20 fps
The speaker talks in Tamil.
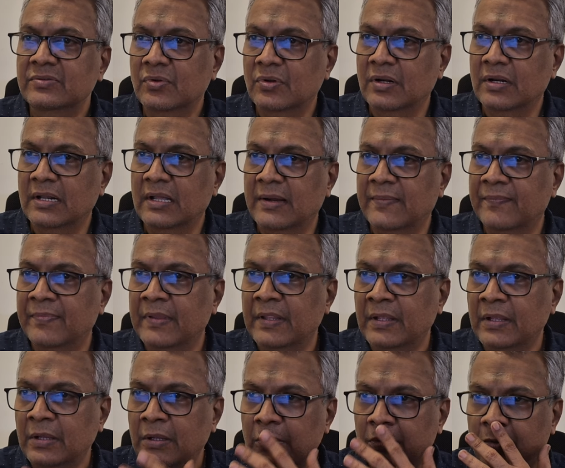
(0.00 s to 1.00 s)
சொல்லலாம்
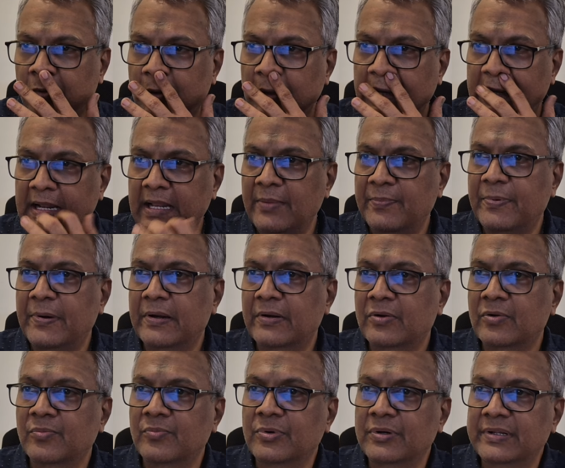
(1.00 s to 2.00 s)
துறைகளை
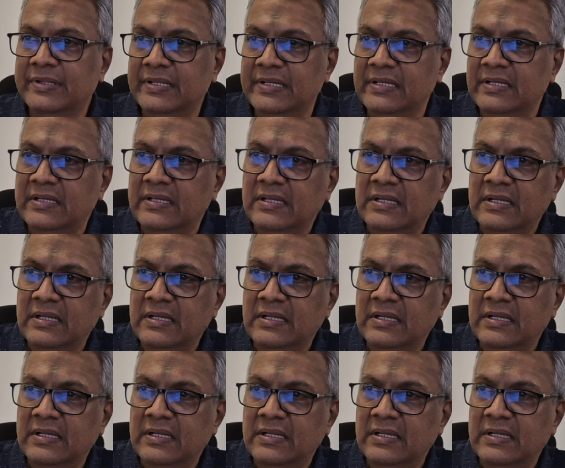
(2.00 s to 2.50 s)
பார்க்கும் பொழுது